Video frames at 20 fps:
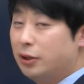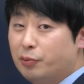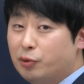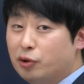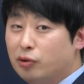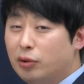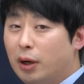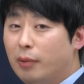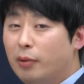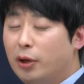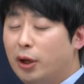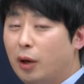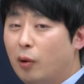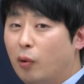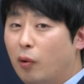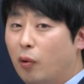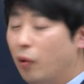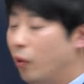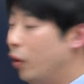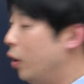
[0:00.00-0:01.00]
집중을 하면
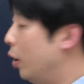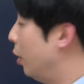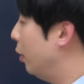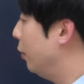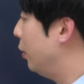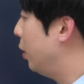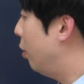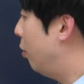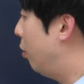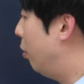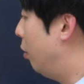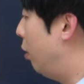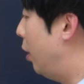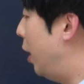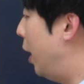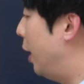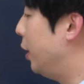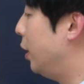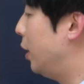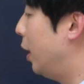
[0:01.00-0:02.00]
되고 근데 어,
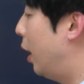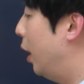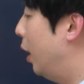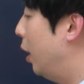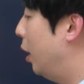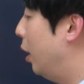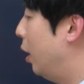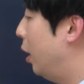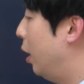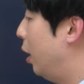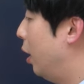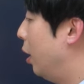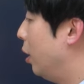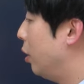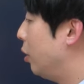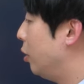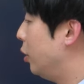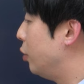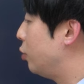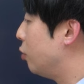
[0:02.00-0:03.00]
아니다.
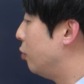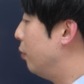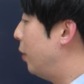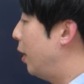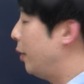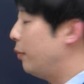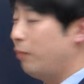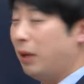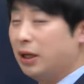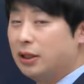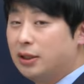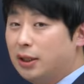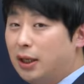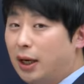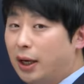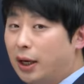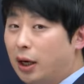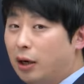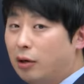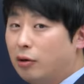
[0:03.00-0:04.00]
이게 좀
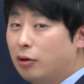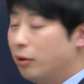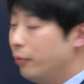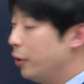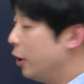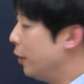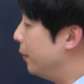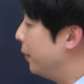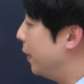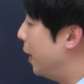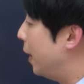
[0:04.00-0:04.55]
맞지가 않아. 그러면